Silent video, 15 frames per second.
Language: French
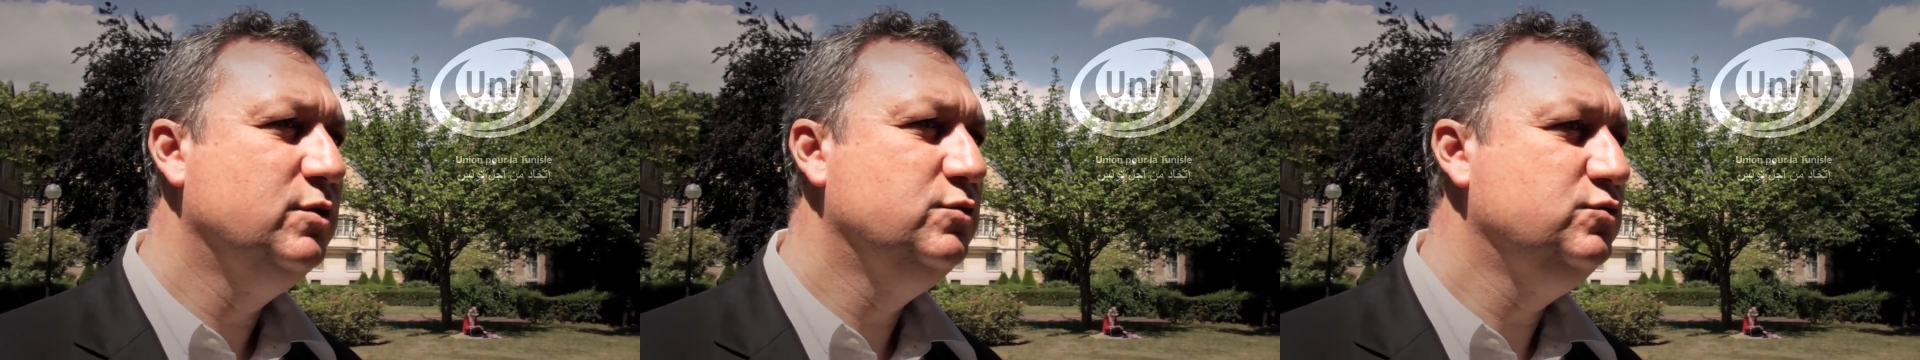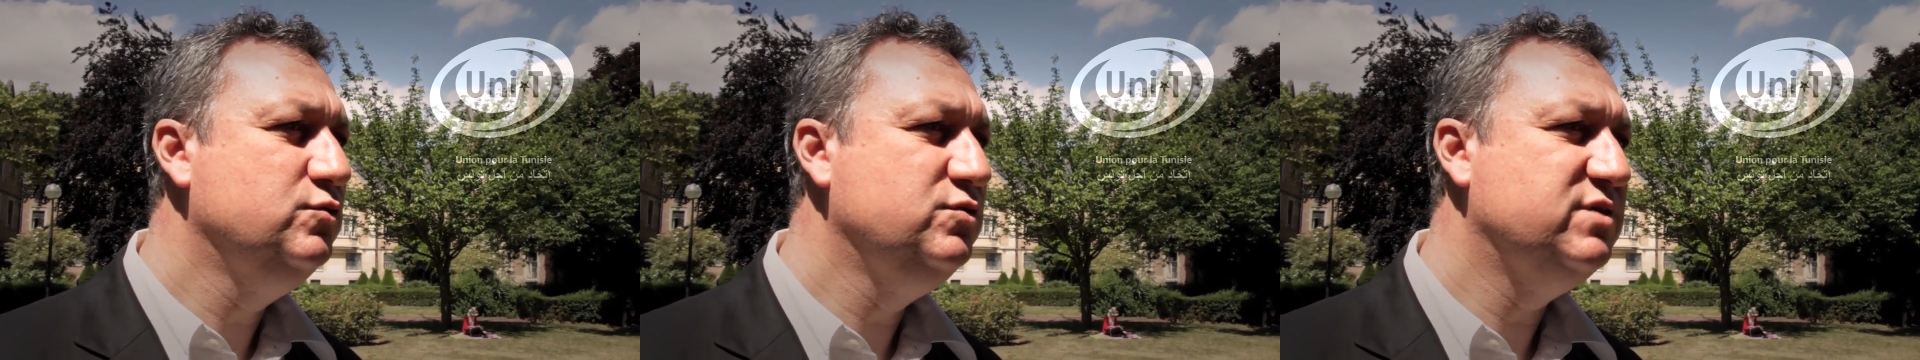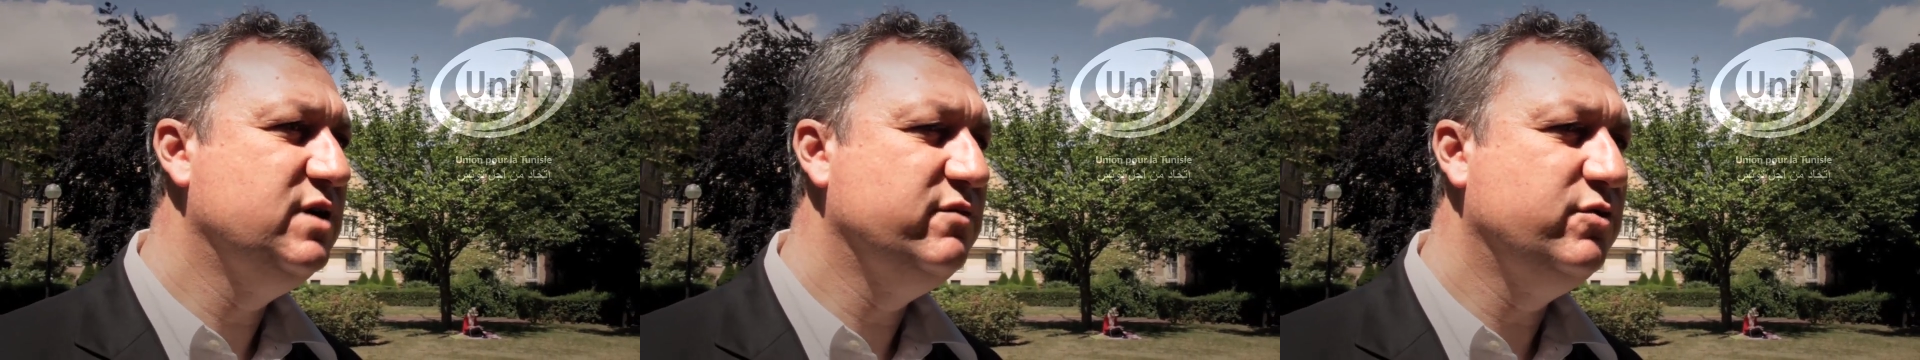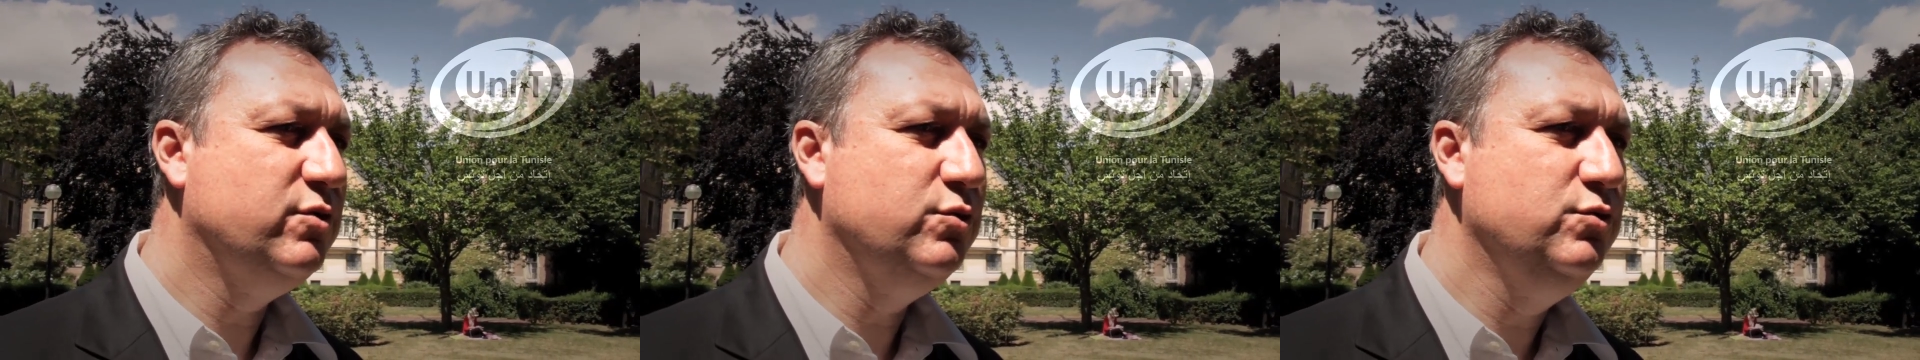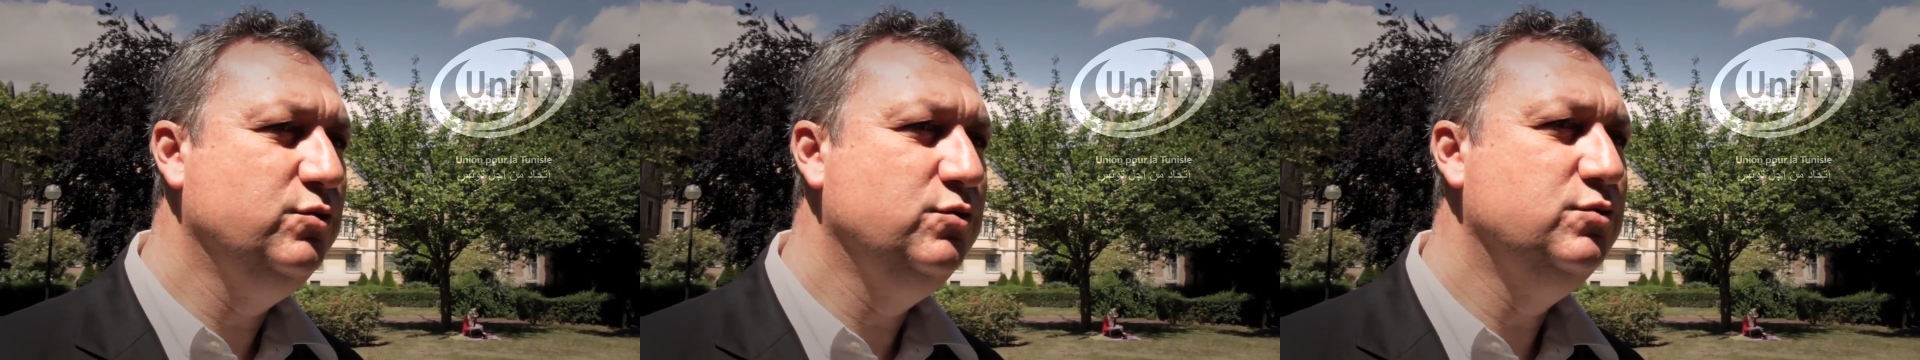nous
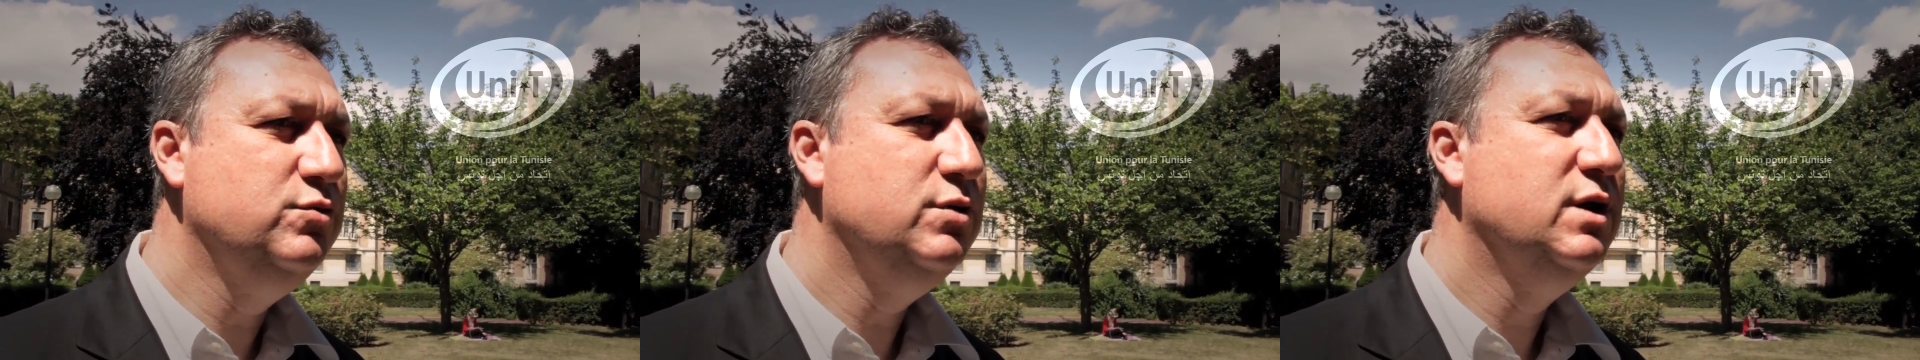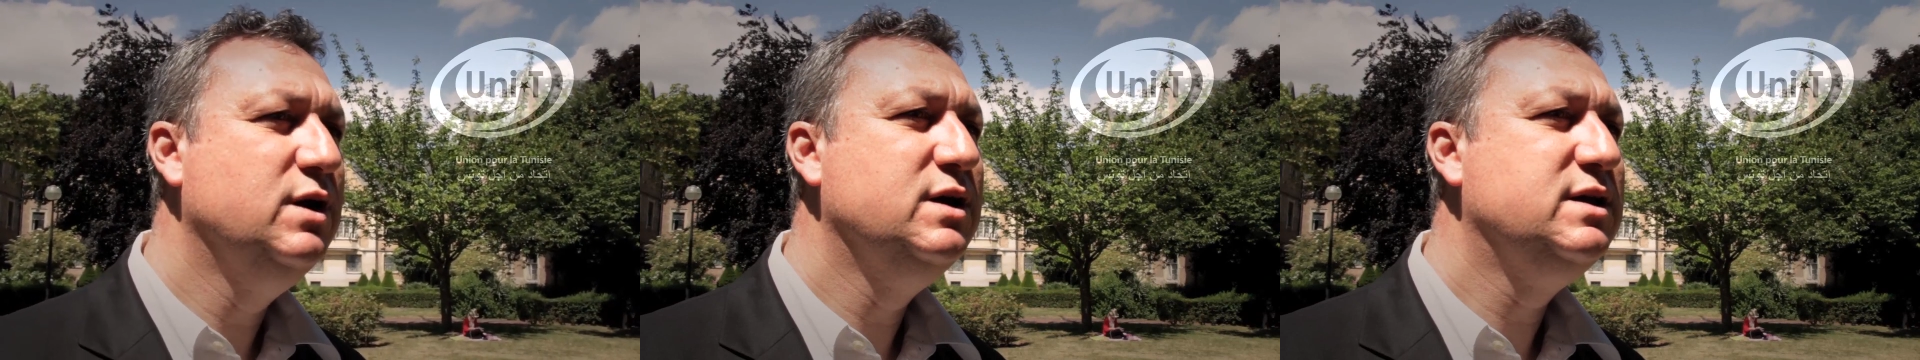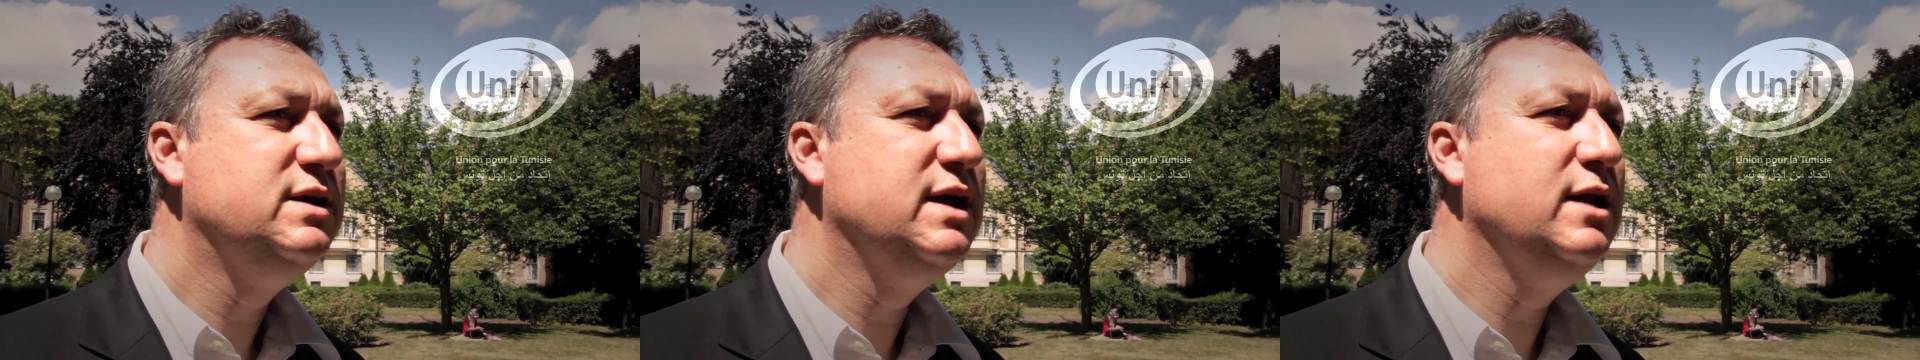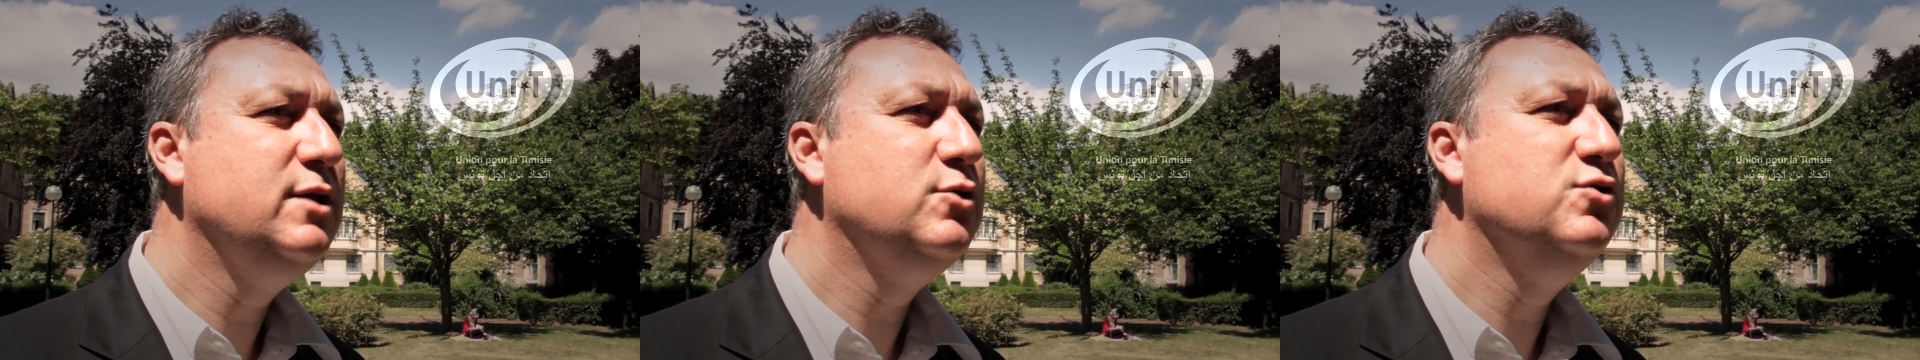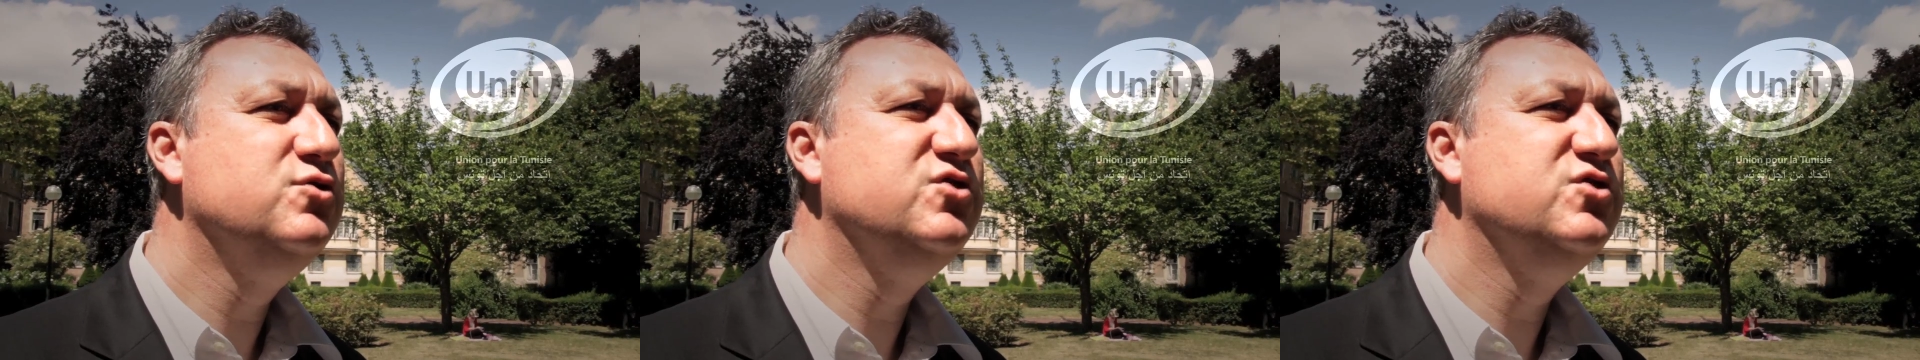avons eu quelques